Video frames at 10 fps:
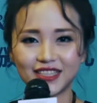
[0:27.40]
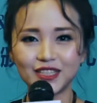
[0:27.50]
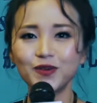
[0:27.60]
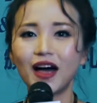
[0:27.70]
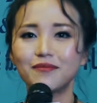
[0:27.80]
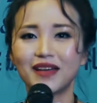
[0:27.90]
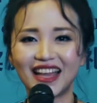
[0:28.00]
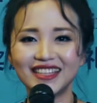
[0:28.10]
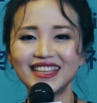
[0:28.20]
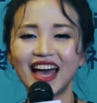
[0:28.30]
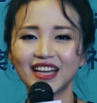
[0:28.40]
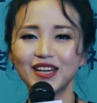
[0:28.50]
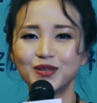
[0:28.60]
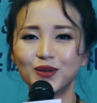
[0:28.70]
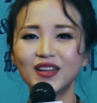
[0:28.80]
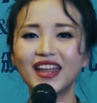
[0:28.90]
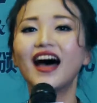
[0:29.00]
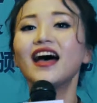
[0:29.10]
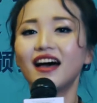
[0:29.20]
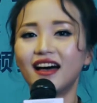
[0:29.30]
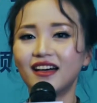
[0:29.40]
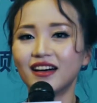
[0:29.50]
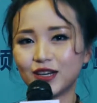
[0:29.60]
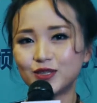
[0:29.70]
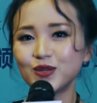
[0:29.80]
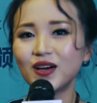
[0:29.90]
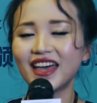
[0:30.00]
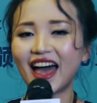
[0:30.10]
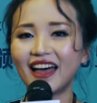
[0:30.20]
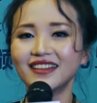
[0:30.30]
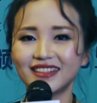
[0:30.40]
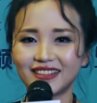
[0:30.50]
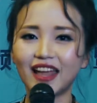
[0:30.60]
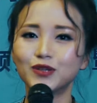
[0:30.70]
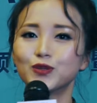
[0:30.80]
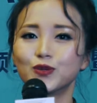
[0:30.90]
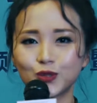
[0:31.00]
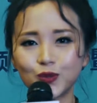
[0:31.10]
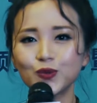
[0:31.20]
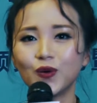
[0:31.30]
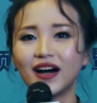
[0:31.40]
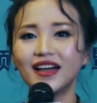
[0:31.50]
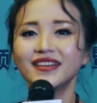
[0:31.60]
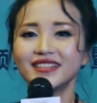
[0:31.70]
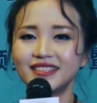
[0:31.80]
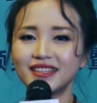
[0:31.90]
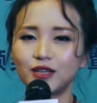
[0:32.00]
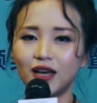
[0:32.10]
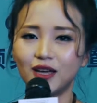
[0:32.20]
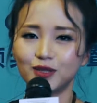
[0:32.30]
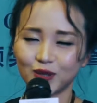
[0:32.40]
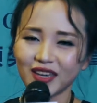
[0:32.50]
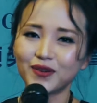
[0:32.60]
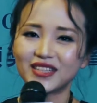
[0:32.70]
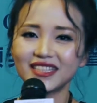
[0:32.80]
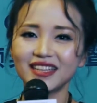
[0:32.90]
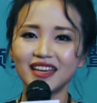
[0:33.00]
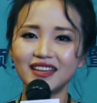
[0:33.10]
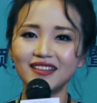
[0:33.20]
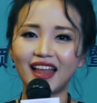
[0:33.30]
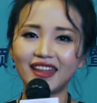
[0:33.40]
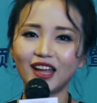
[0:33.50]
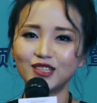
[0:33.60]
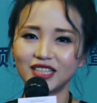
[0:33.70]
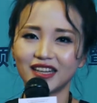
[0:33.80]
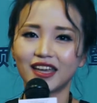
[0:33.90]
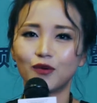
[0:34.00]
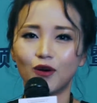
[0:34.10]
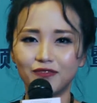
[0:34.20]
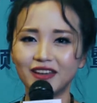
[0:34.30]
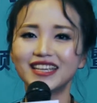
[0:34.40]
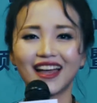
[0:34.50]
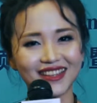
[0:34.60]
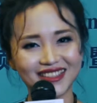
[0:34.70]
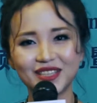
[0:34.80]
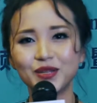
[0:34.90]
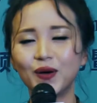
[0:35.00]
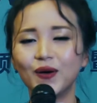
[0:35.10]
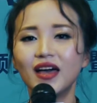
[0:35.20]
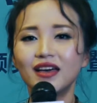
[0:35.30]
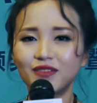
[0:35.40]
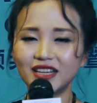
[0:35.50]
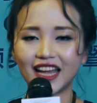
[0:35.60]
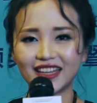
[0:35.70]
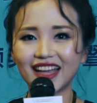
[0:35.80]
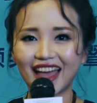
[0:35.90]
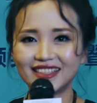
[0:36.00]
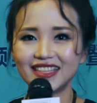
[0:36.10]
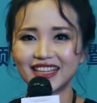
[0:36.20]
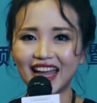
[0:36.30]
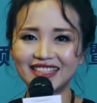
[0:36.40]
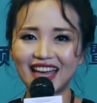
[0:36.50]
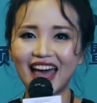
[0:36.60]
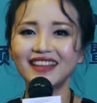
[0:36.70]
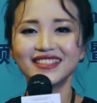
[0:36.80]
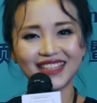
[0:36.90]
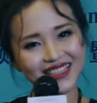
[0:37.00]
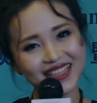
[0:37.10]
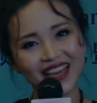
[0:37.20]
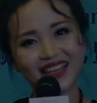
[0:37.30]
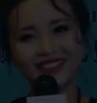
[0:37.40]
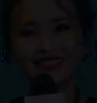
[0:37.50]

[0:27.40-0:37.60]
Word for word: 希望马来西亚更多的呃合作呀，带入中国。呃，所以我今天来到这里，我非常的激动，非常的感谢大家，谢谢。